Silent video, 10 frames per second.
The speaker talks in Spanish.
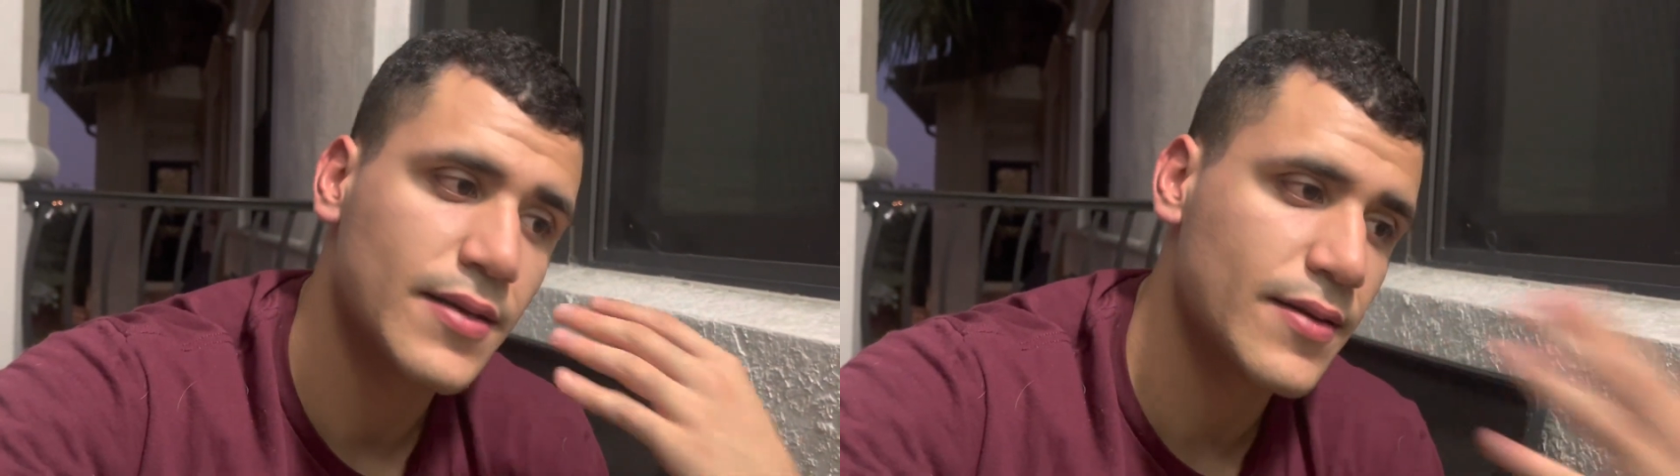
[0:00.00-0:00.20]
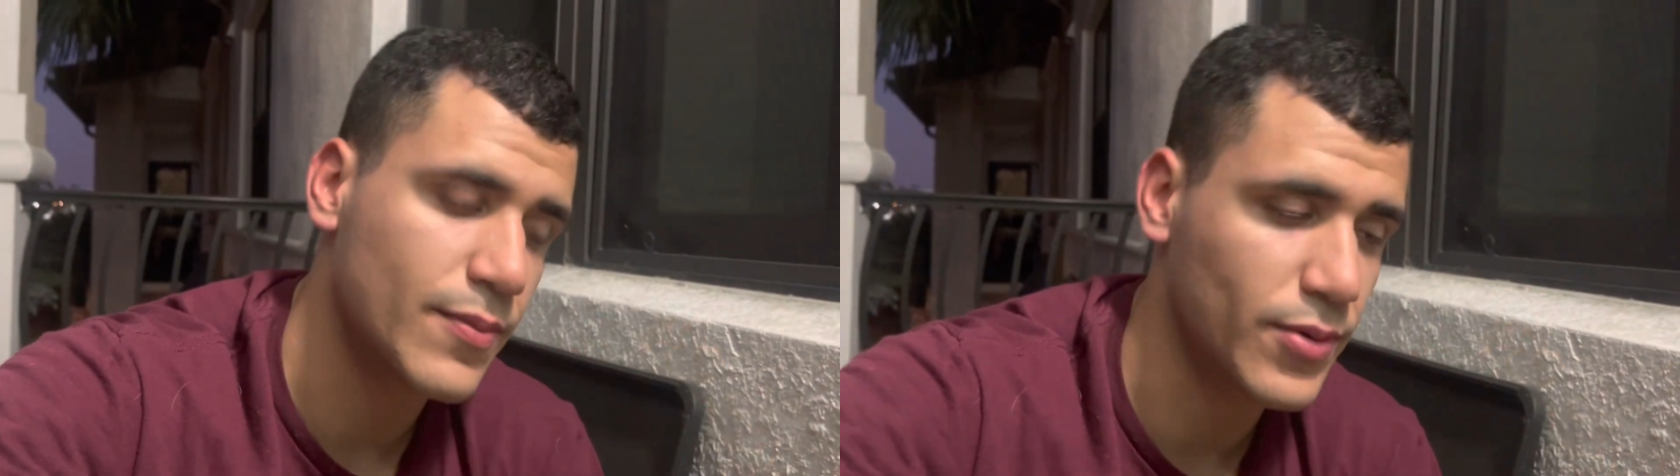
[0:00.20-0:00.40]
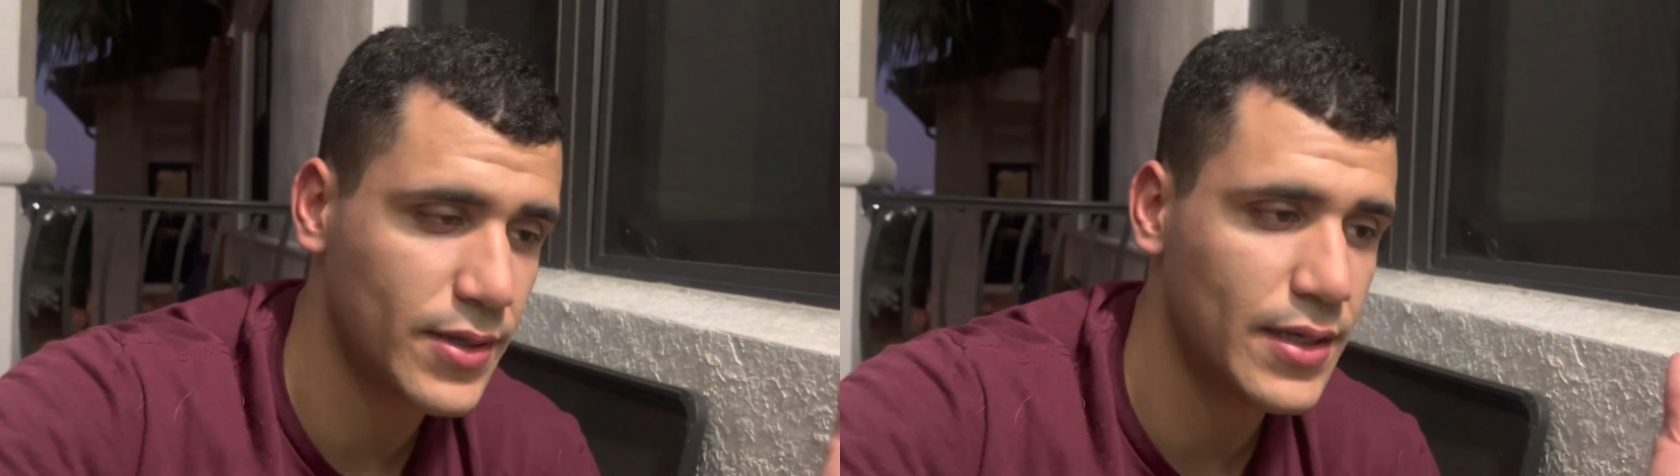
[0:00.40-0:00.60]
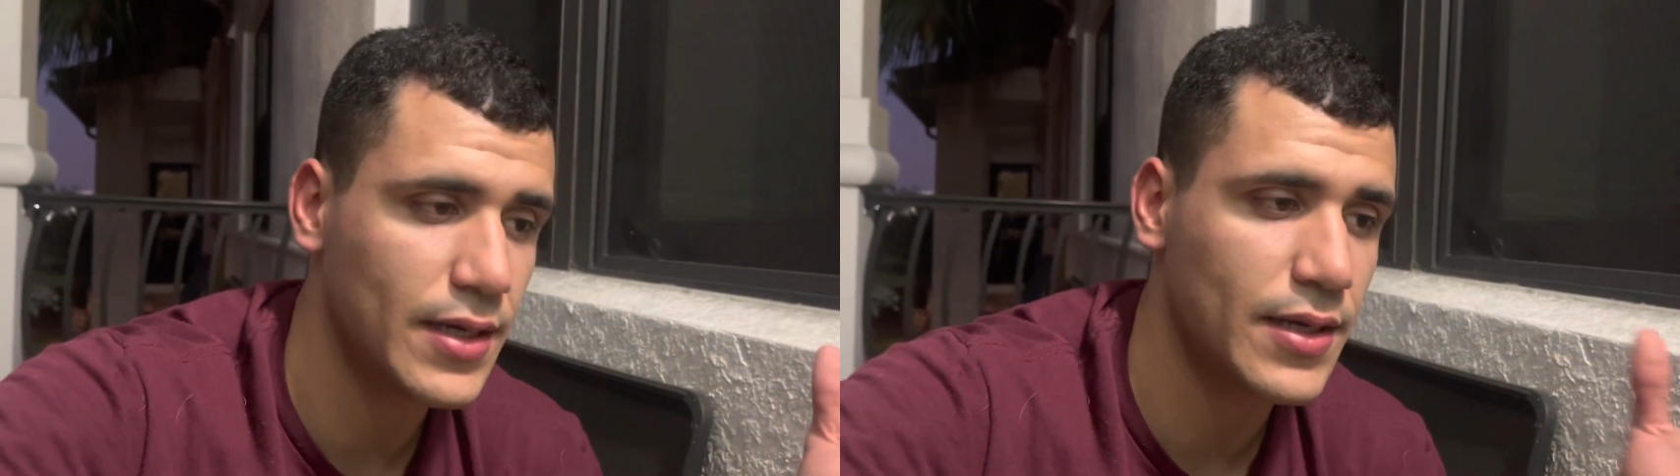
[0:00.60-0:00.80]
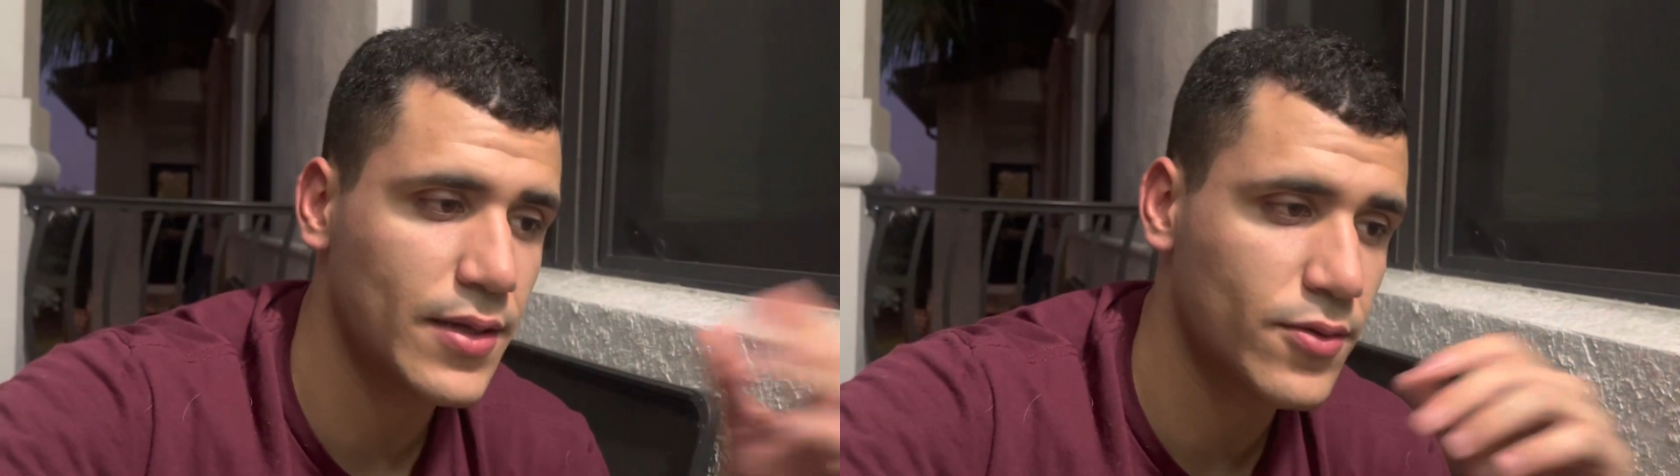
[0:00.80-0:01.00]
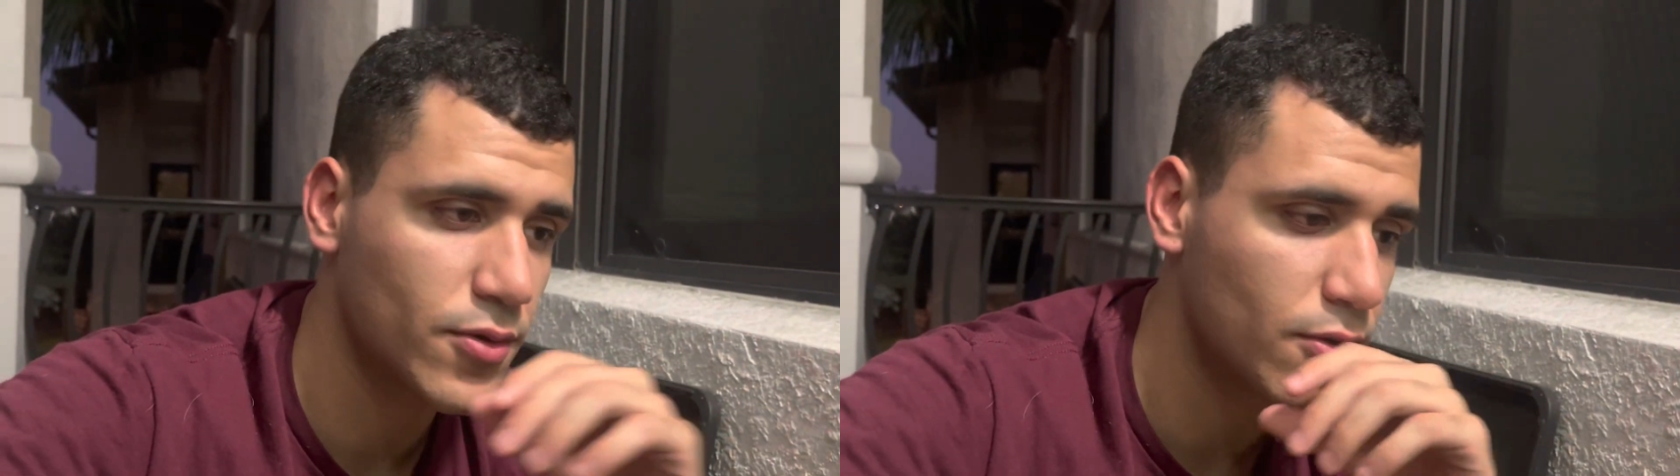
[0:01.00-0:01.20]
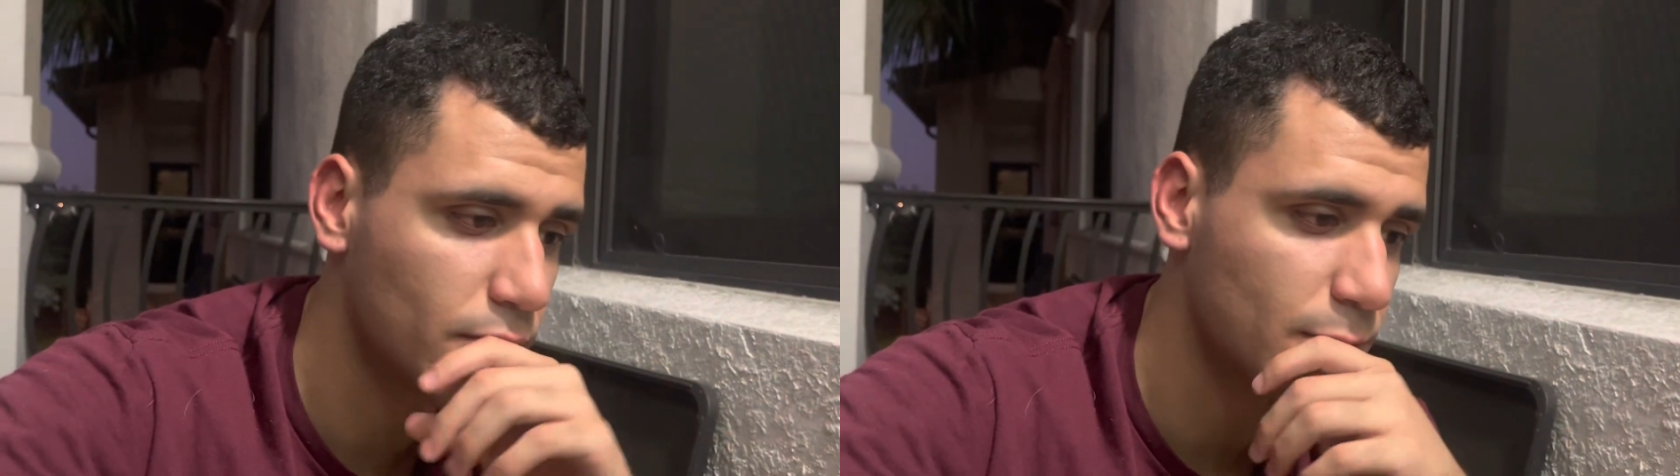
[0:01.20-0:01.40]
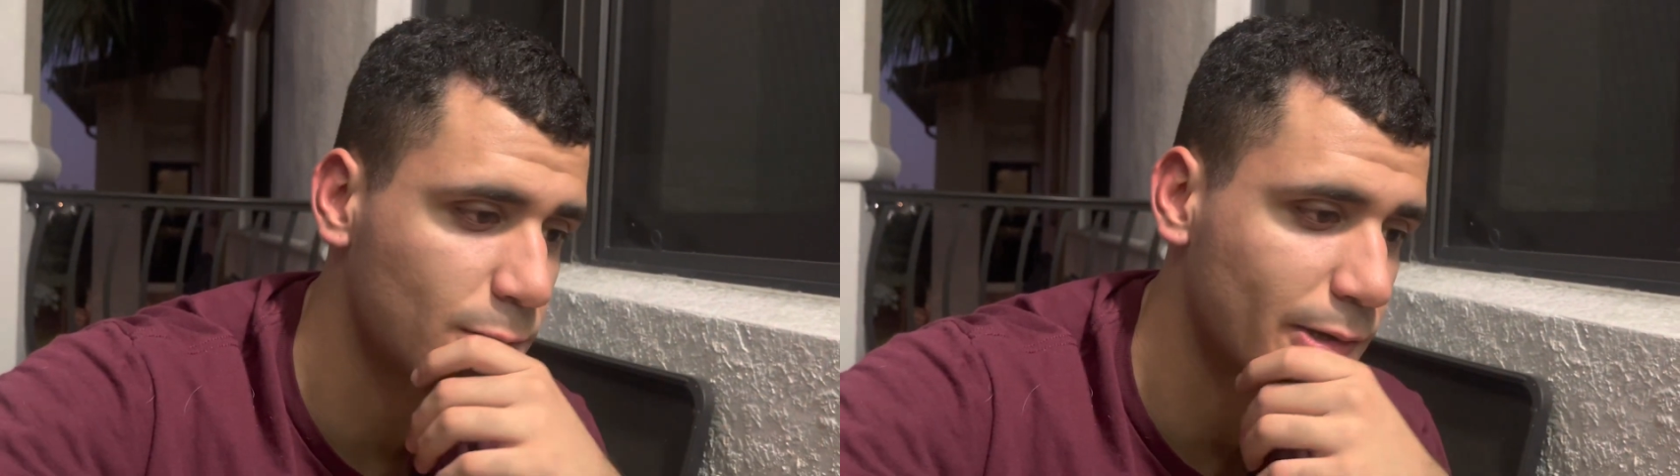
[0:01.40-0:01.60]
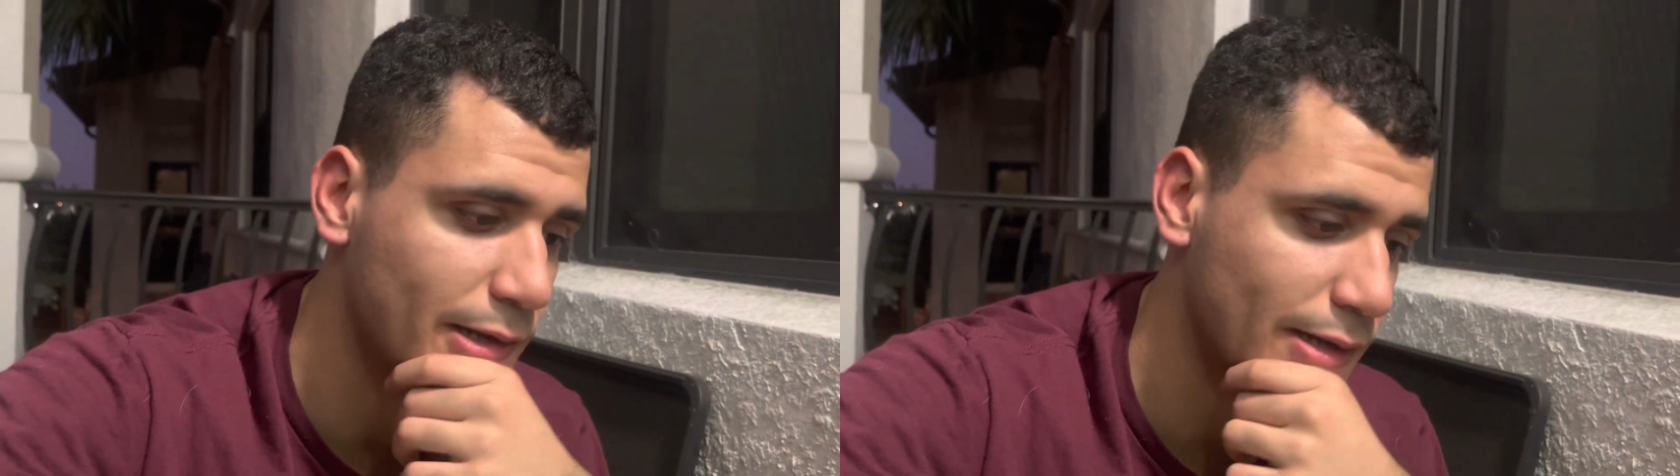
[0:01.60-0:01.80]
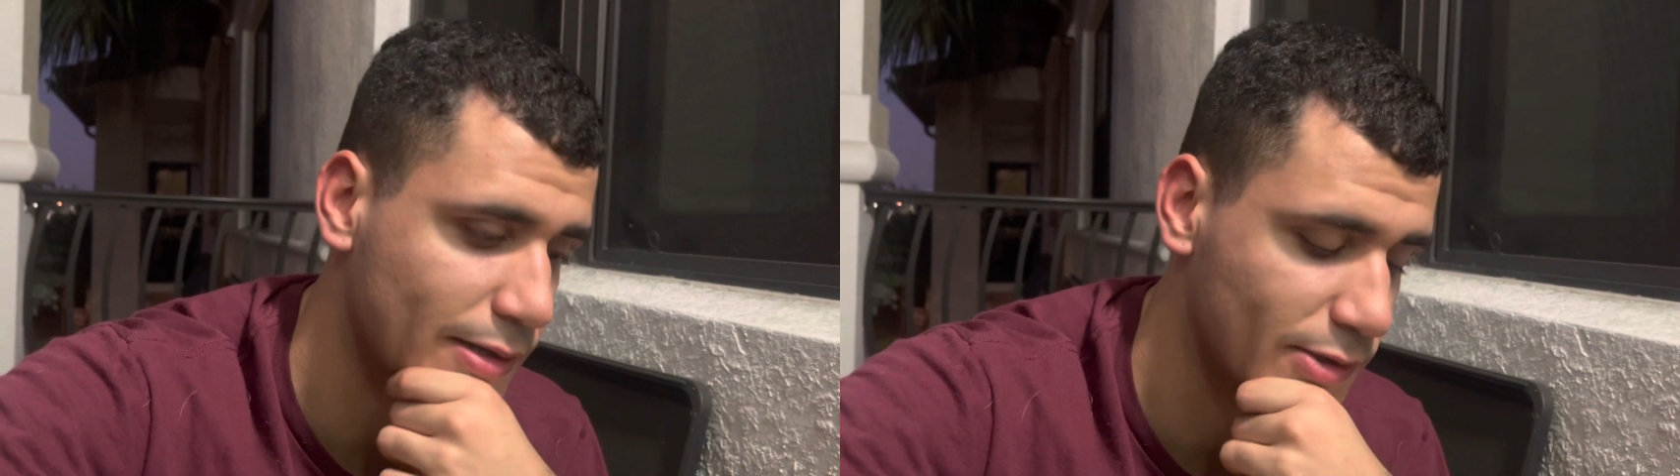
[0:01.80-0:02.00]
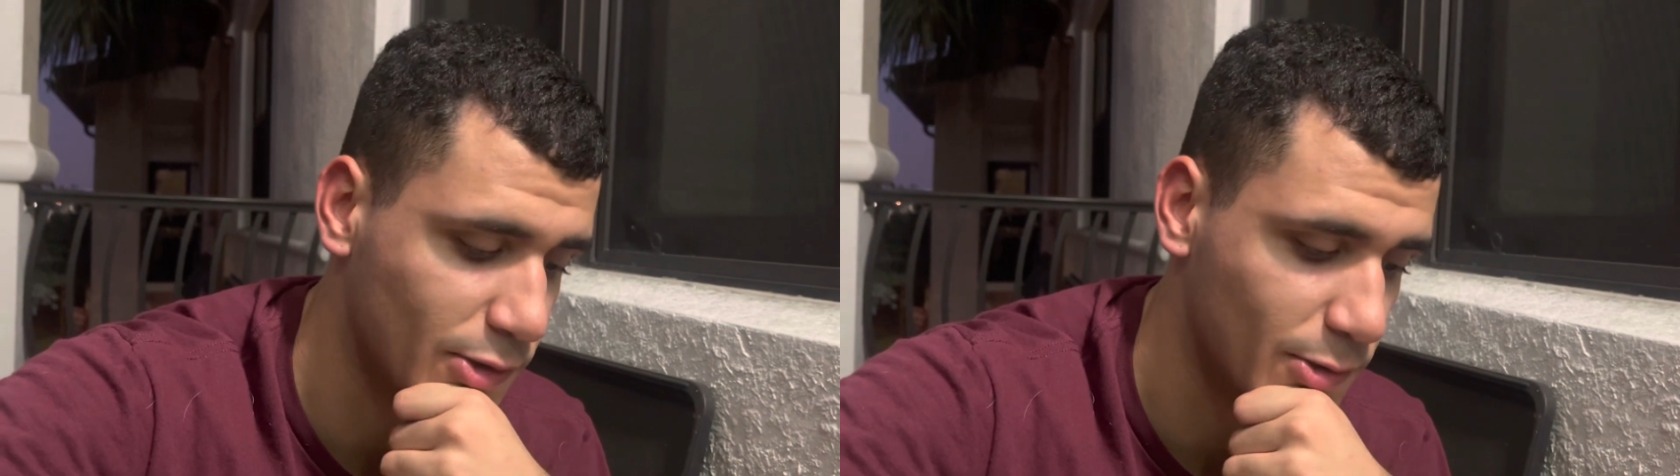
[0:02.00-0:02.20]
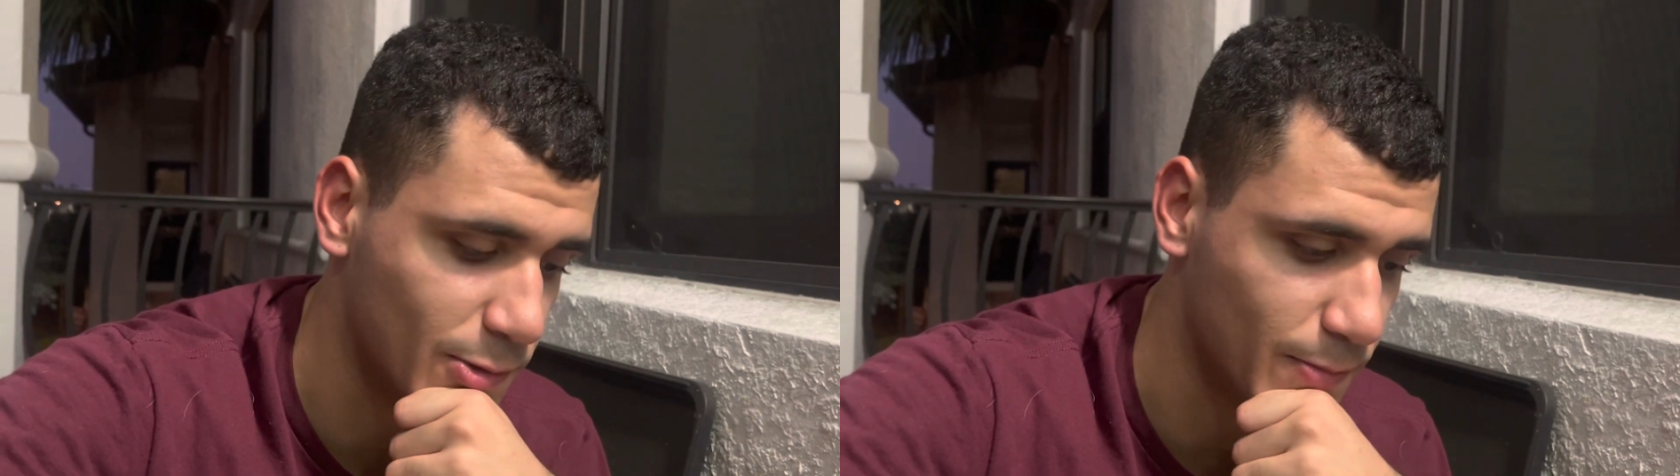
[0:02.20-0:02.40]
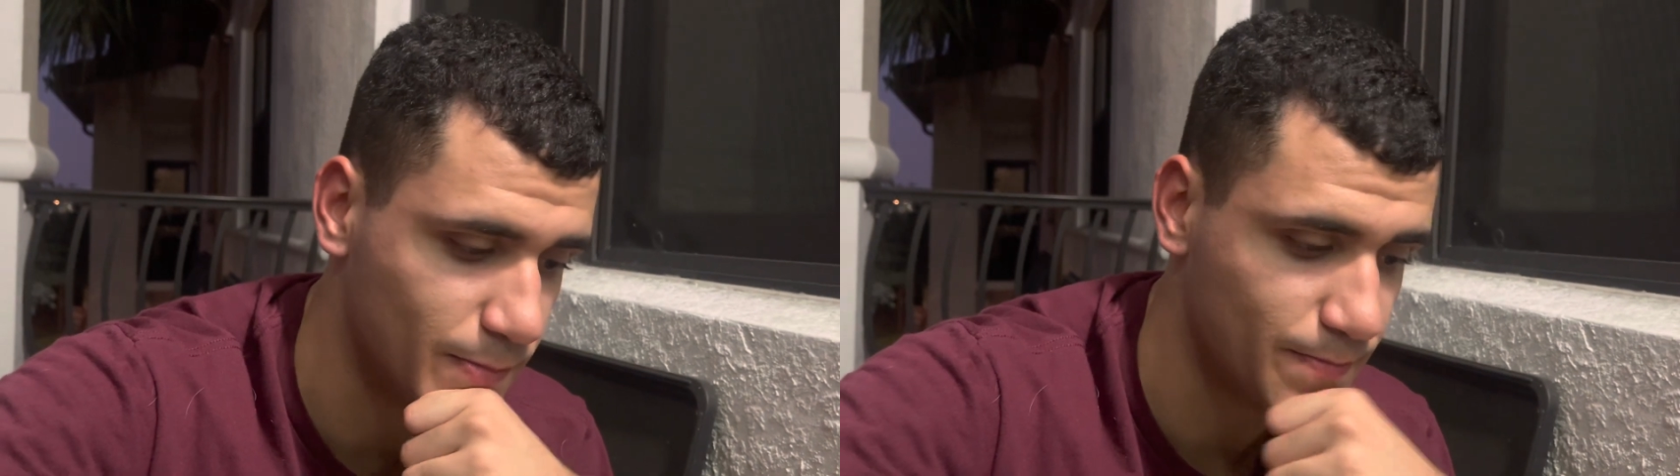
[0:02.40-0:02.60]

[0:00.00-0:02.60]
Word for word: después te dará todo lo que tú quieras. So,